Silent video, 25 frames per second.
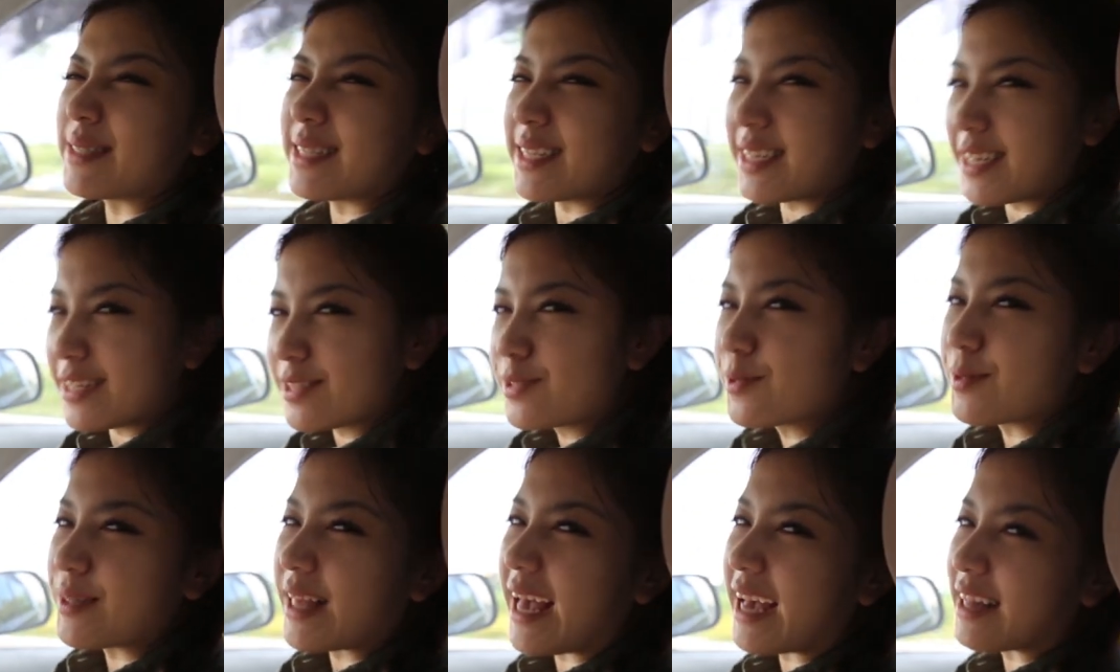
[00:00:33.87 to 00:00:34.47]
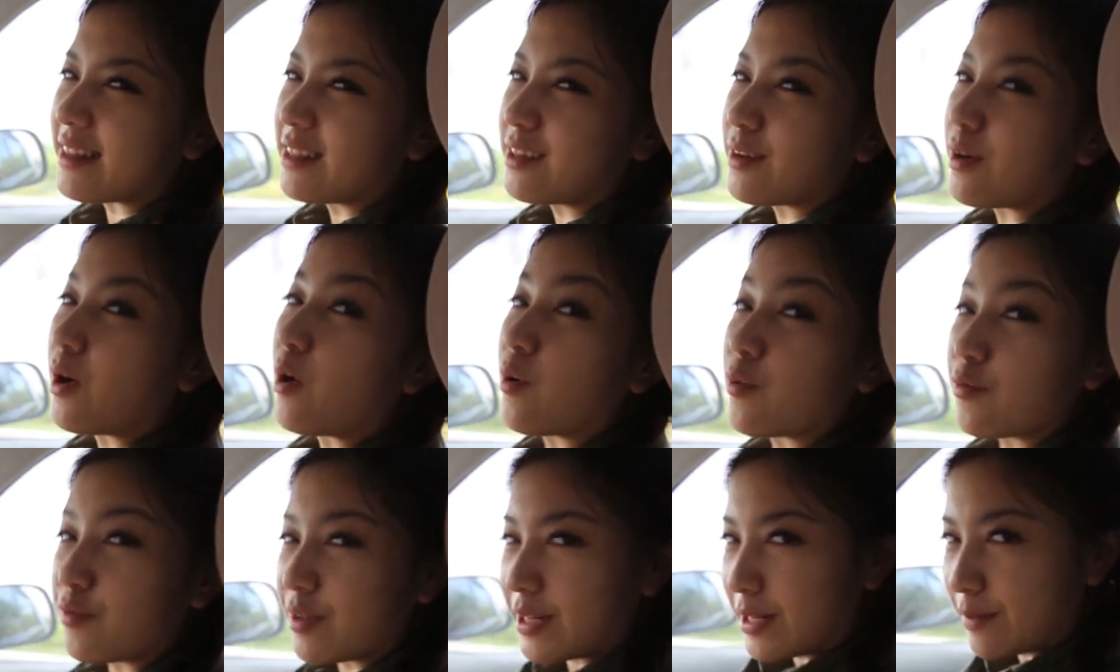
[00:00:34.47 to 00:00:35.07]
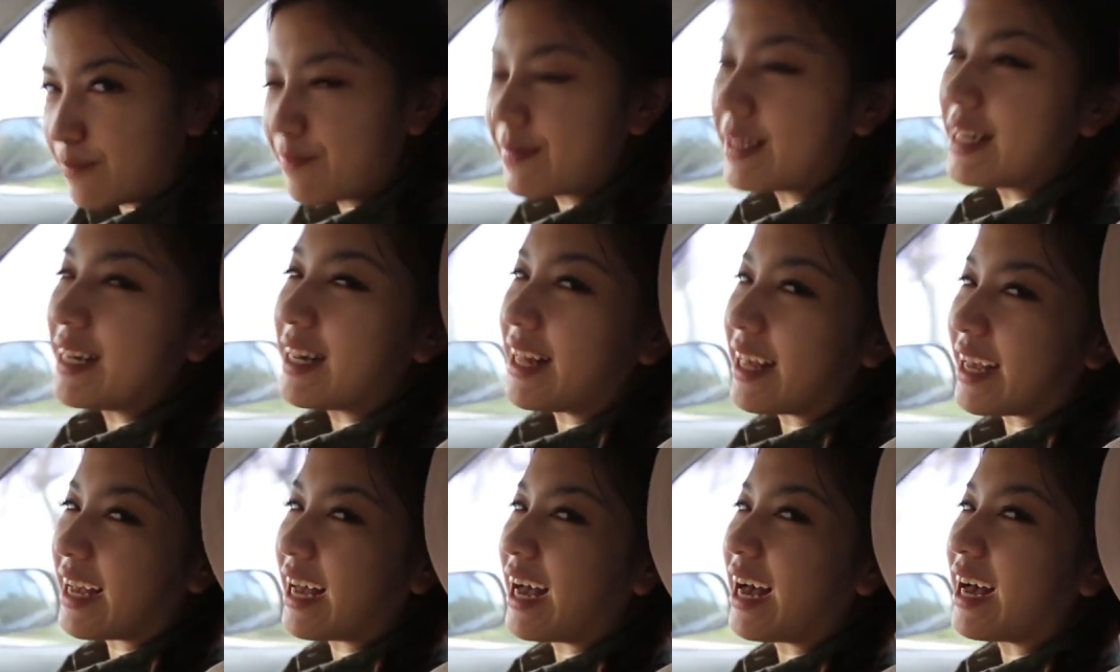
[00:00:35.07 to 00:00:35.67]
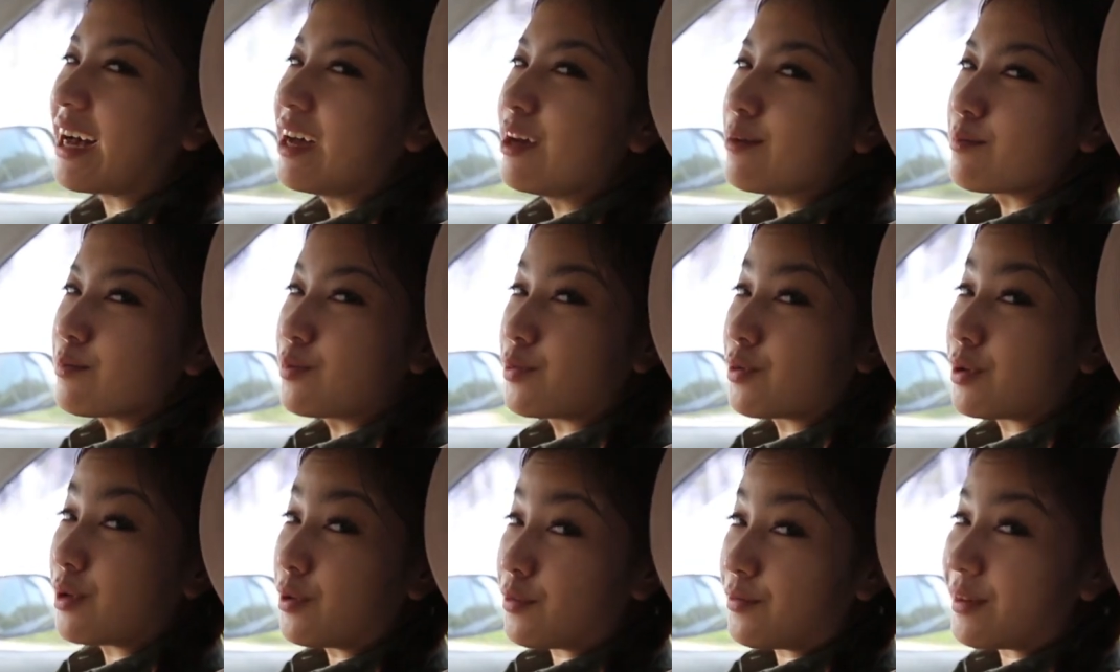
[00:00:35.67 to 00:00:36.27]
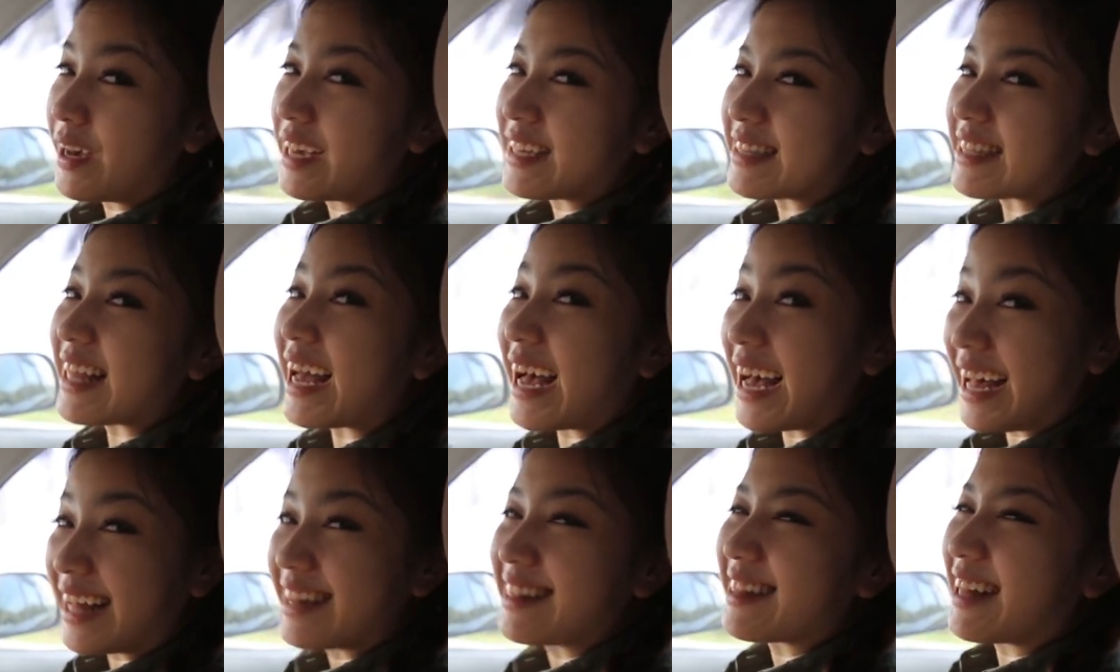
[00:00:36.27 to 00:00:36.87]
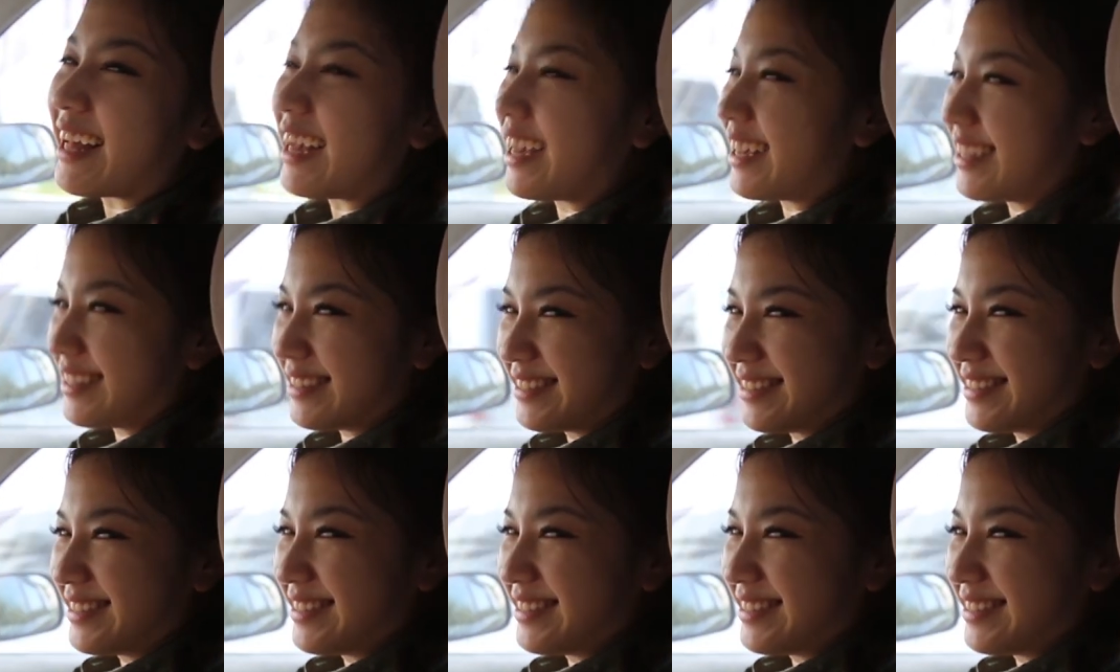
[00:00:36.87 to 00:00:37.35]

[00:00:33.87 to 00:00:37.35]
ที่สุดแห่งหนึ่งของฟิลิปปินส์เลยค่ะภูเขาไฟตาอัลค่ะ